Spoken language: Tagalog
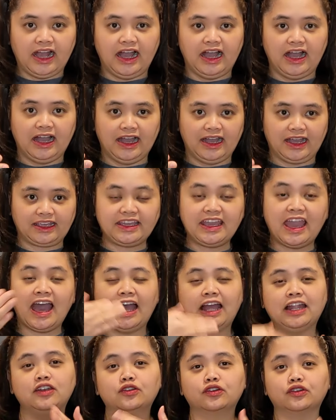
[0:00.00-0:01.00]
uh,
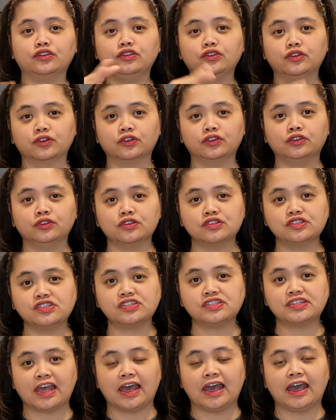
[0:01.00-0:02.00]
ihalo nyo dun
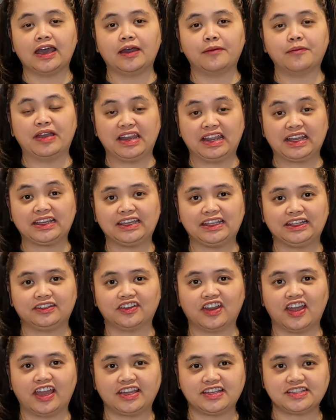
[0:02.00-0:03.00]
sa malagkit
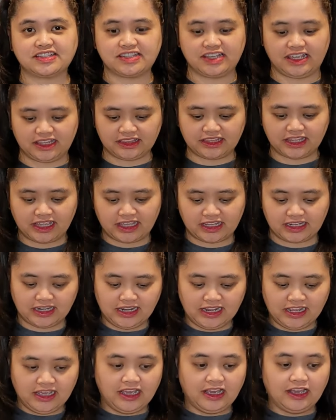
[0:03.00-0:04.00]
rice and then
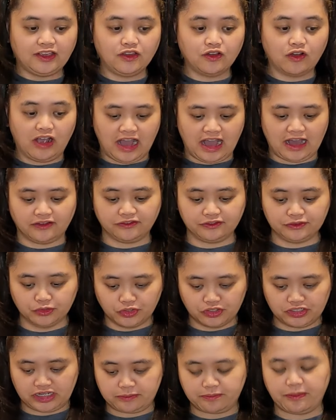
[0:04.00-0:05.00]
yung half
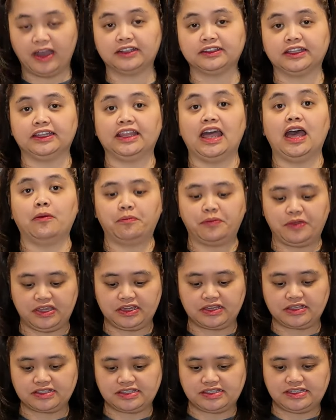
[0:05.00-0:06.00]
noon ipang
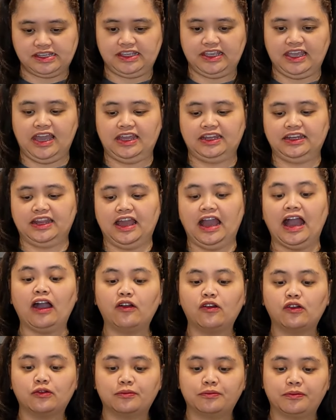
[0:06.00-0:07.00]
tatappings. Ayan.
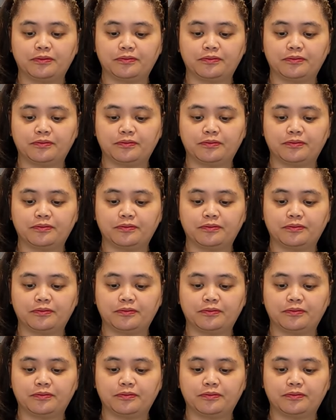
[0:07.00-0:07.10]
Ako,